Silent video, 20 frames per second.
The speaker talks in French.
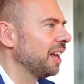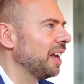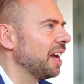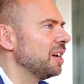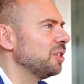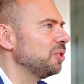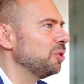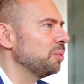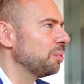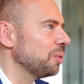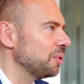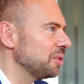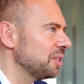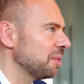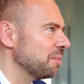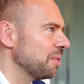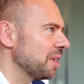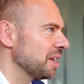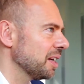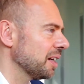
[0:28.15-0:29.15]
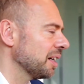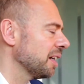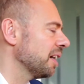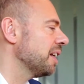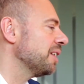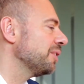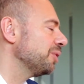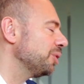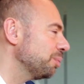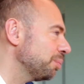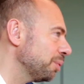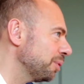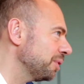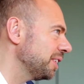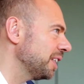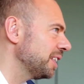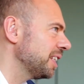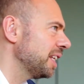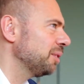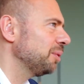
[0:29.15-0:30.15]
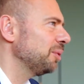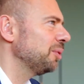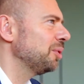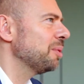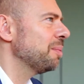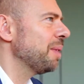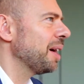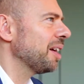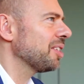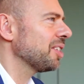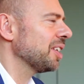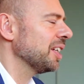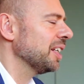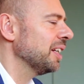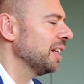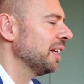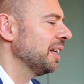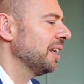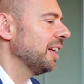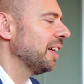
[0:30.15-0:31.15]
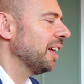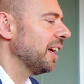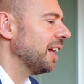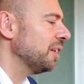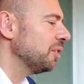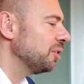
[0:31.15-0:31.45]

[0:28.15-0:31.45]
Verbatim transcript: elle suppose des moyens, elle suppose des études de marché, elle